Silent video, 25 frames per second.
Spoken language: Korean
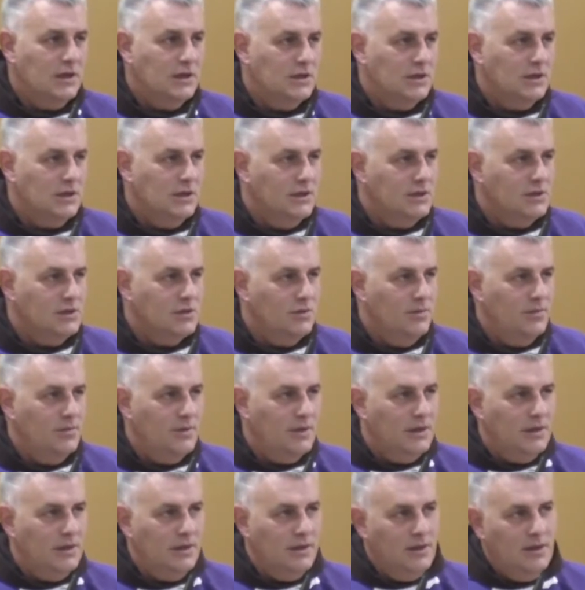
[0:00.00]
그런 와중에
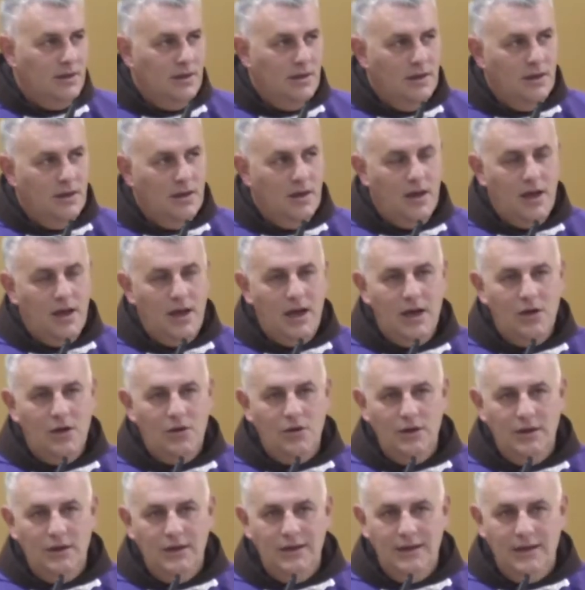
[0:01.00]
사람은
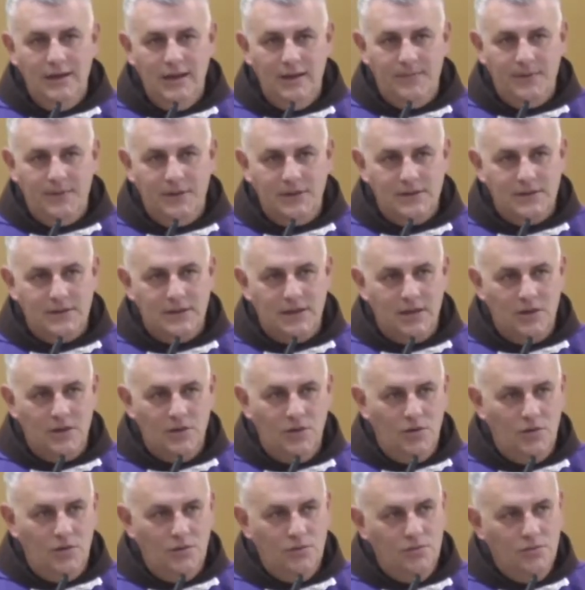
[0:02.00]
혼란스러워하고
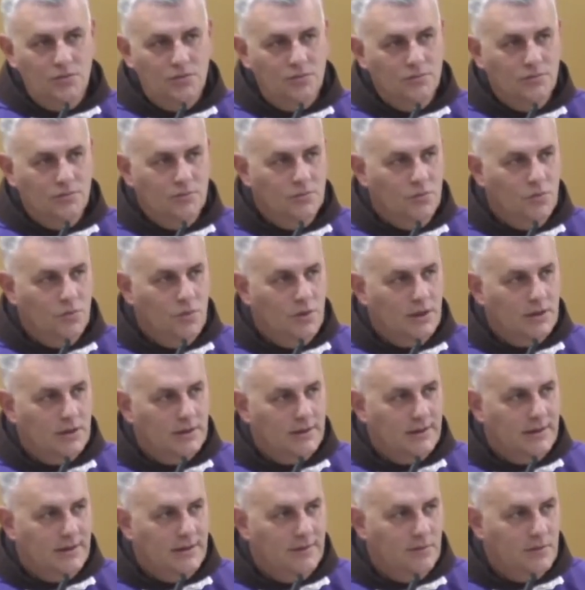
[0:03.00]
있습니다. 길을
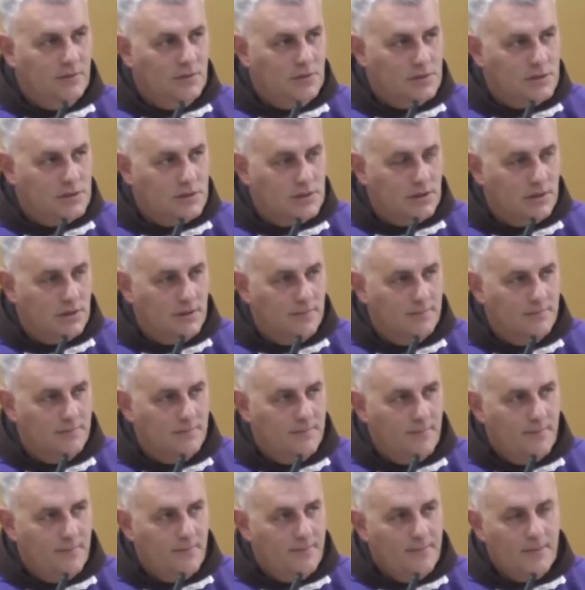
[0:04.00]
잃었습니다.
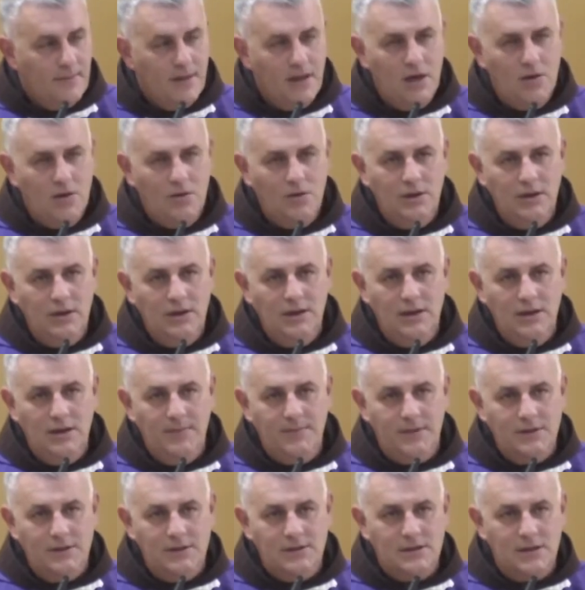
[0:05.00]

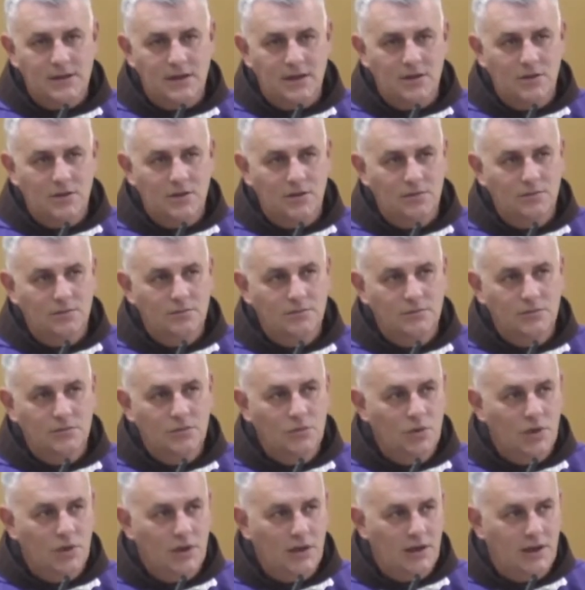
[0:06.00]
지속적으로
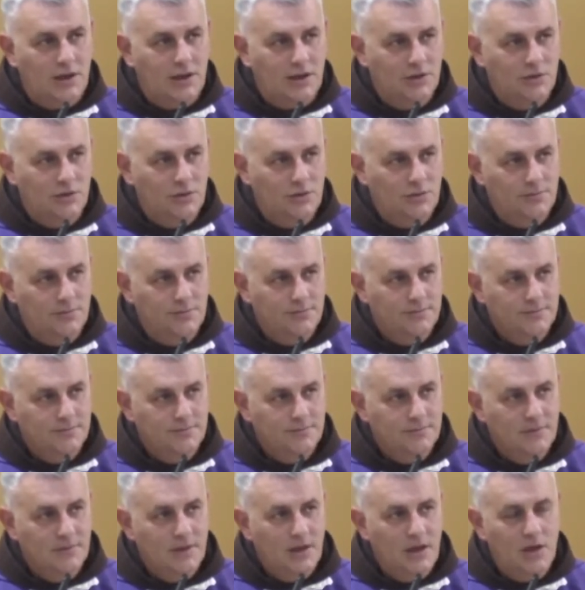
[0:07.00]
활동합니다.
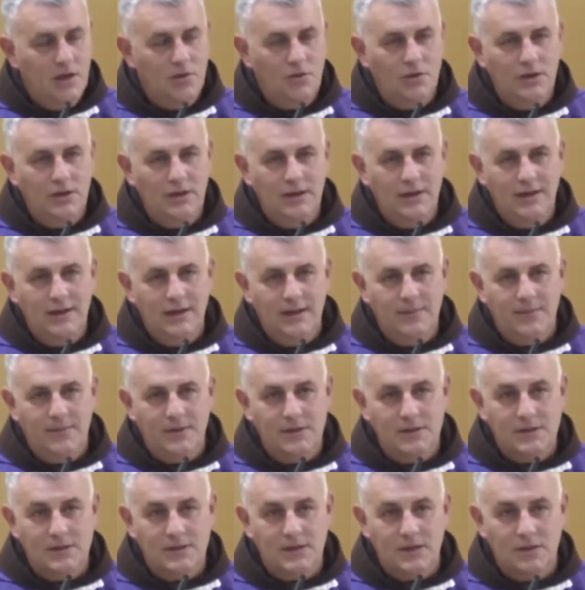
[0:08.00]
끊임없이 일을
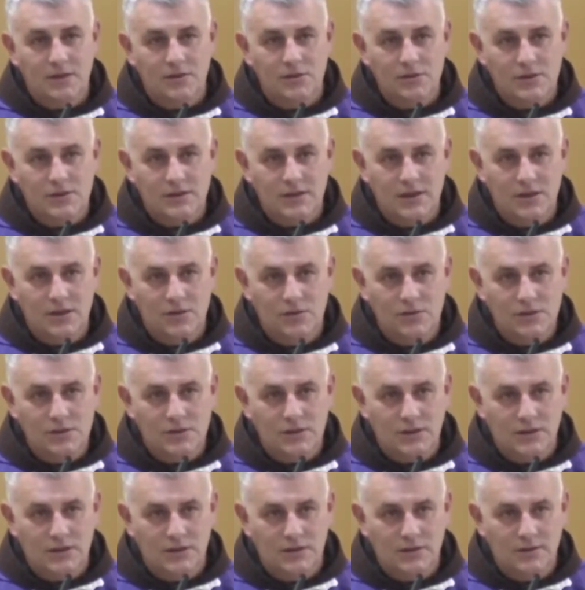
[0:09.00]
합니다.
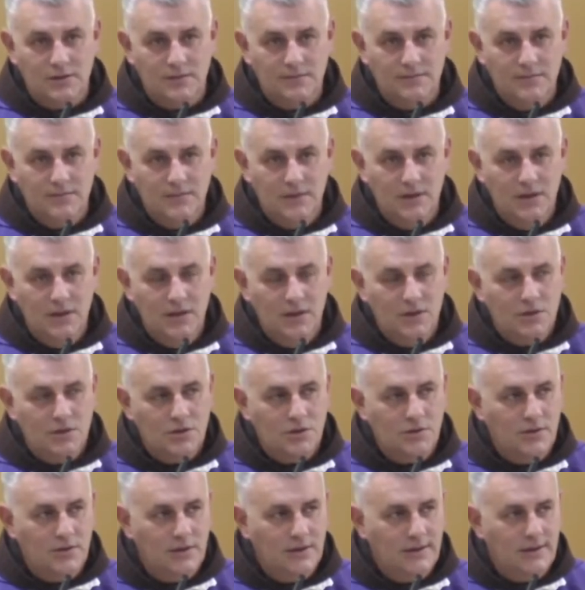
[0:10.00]

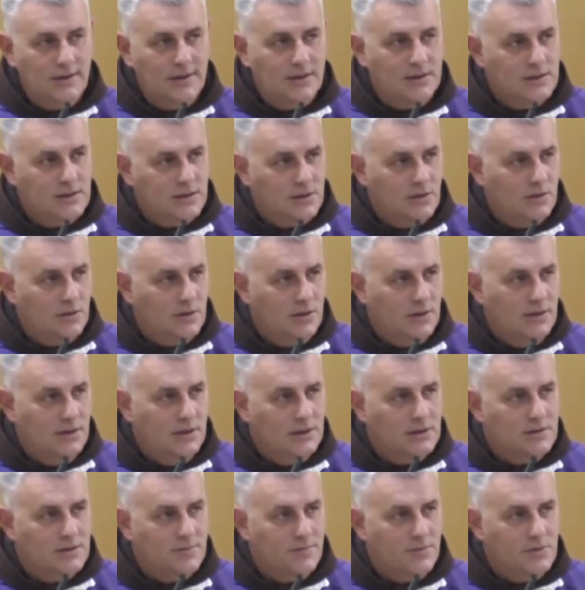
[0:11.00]
늘, 늘
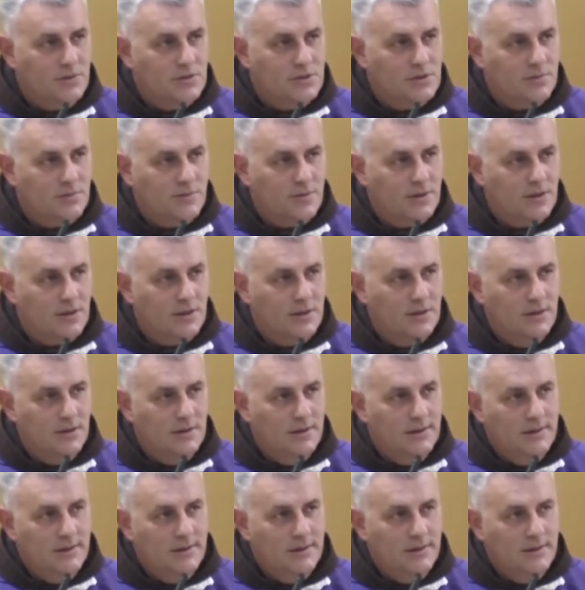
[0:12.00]
바쁘다고 합니다.